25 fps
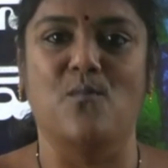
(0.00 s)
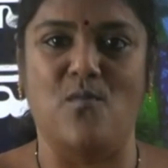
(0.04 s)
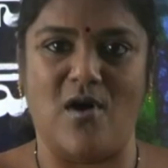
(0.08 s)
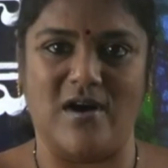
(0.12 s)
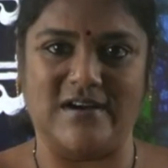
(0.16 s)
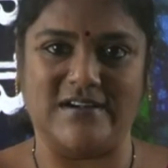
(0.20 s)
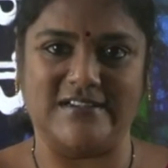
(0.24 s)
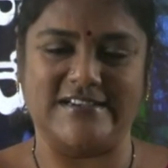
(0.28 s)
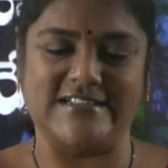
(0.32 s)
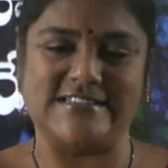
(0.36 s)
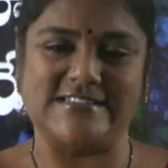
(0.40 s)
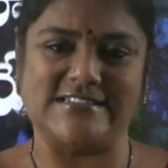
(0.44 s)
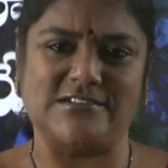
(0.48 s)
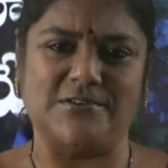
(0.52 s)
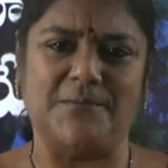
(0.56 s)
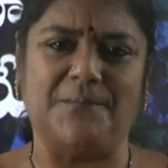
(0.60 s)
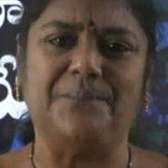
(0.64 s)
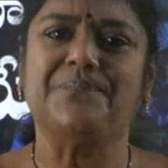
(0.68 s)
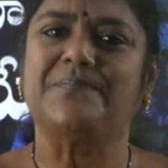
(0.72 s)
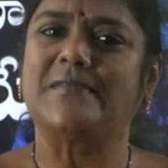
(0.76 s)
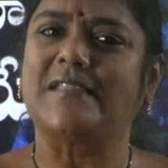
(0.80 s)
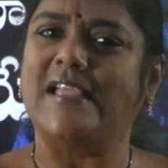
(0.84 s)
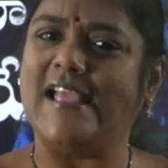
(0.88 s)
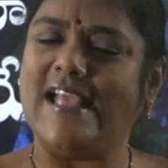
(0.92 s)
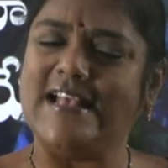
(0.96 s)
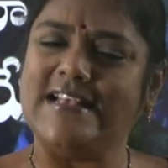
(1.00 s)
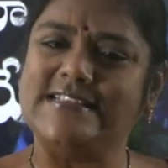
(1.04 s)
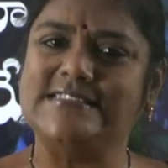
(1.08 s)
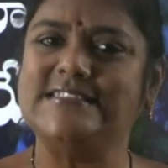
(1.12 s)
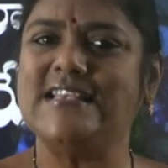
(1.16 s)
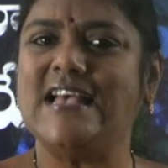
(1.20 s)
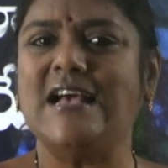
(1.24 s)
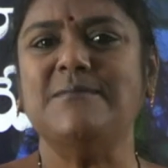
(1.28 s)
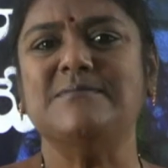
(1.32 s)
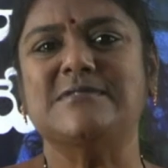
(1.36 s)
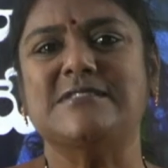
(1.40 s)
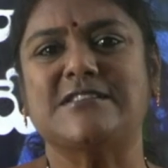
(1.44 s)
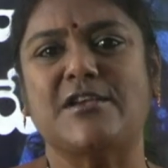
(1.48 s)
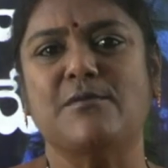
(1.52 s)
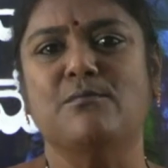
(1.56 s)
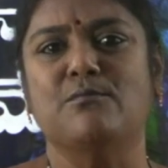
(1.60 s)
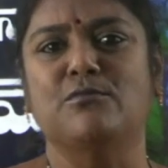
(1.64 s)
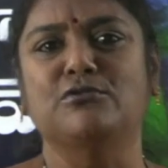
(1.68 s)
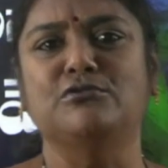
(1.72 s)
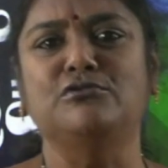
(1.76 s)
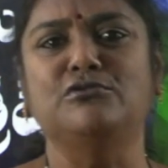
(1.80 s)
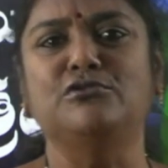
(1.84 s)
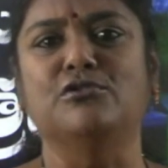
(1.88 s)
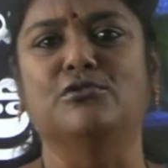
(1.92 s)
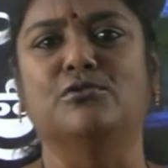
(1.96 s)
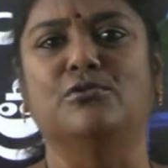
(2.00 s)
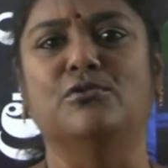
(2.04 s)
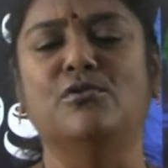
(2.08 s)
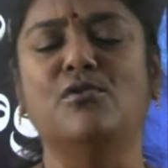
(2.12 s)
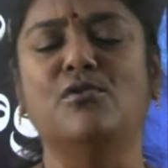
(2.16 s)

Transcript: మాక్ టెస్ట్లు ఎగ్జామ్స్కి ముందు